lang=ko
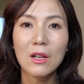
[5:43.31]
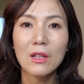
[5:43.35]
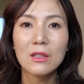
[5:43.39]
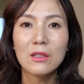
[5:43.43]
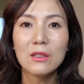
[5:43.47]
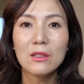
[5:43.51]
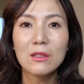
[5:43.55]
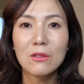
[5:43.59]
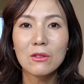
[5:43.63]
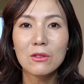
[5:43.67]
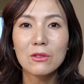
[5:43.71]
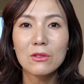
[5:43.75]

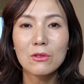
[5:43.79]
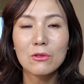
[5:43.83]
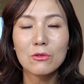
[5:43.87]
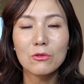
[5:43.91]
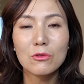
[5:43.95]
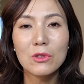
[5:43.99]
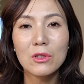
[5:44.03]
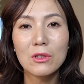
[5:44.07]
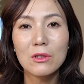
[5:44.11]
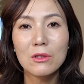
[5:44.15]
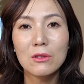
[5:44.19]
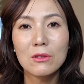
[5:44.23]
이것을
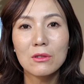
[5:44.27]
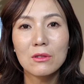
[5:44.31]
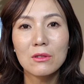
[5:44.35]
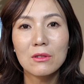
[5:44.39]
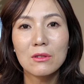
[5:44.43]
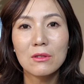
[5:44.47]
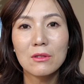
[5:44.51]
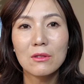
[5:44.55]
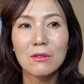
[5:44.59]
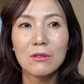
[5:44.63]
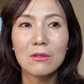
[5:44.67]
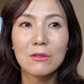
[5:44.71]

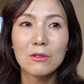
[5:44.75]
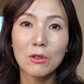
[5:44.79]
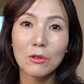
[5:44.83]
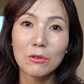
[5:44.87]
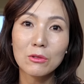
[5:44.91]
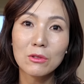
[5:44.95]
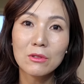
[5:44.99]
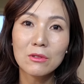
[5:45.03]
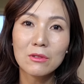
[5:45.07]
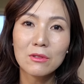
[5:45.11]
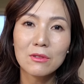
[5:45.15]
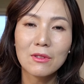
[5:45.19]
우리는
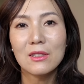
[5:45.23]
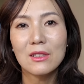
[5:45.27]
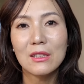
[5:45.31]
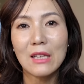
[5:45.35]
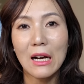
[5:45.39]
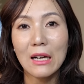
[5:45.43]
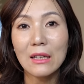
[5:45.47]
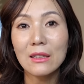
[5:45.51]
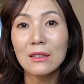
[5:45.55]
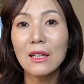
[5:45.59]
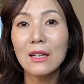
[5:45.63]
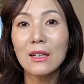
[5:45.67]
저는
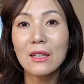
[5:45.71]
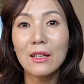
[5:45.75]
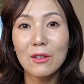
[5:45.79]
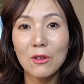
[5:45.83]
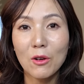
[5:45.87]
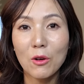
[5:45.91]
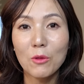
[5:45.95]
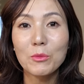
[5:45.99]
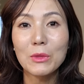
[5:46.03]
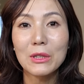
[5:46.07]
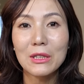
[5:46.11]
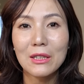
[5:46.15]
양날의
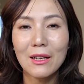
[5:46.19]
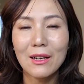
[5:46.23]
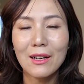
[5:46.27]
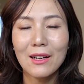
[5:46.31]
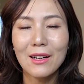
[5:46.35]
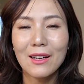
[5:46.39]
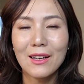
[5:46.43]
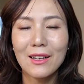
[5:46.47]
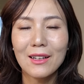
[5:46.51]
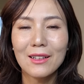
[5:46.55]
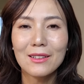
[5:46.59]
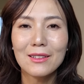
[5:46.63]

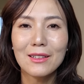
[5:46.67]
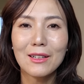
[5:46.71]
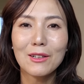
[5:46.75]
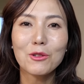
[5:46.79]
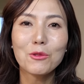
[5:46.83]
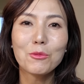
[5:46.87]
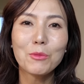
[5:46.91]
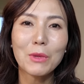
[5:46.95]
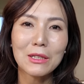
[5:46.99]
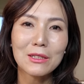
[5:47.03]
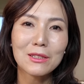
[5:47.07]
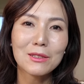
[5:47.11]

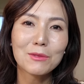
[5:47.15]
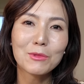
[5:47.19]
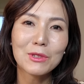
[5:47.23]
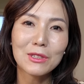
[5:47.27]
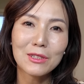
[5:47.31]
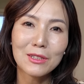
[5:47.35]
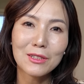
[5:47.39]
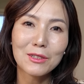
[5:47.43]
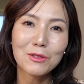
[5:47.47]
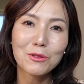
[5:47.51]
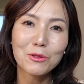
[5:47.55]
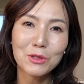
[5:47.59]
검이다라고 말씀을
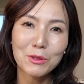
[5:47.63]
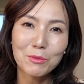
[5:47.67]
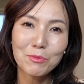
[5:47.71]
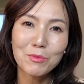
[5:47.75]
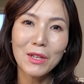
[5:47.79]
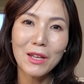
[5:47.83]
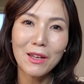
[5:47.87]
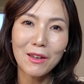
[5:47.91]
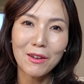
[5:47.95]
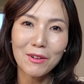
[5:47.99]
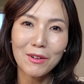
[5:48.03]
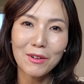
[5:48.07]
드리고
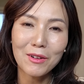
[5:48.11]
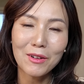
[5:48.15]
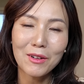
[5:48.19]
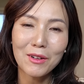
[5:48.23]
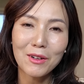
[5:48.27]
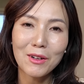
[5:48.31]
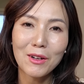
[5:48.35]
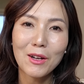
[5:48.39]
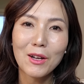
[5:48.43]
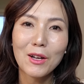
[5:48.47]
싶네요.